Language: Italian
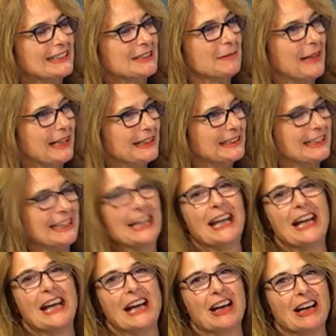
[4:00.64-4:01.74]
si mette
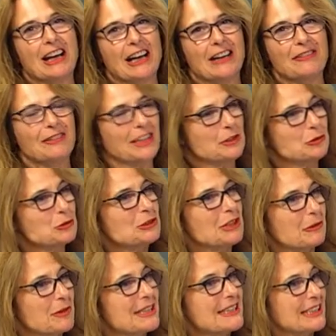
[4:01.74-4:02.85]
a, a, fare
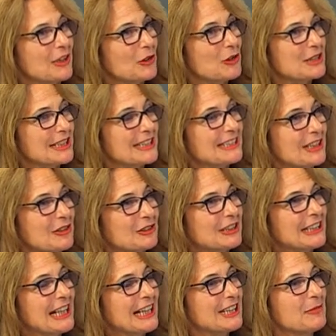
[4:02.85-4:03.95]
tutte queste cose
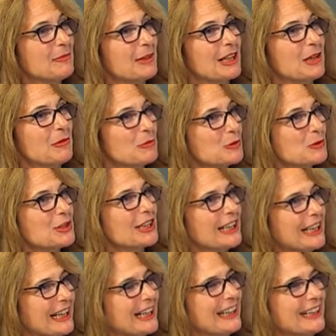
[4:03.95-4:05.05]
straordinarie per la
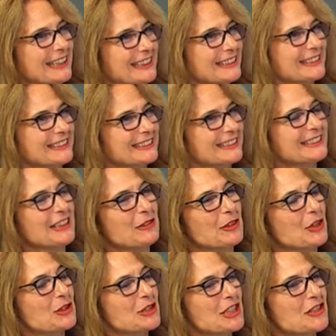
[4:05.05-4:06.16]
musica sia
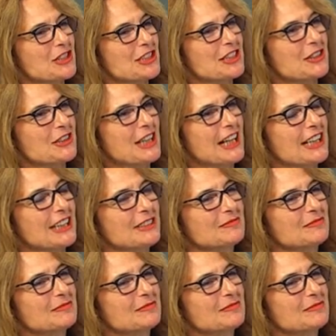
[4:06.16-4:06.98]
una cosa eccezionale.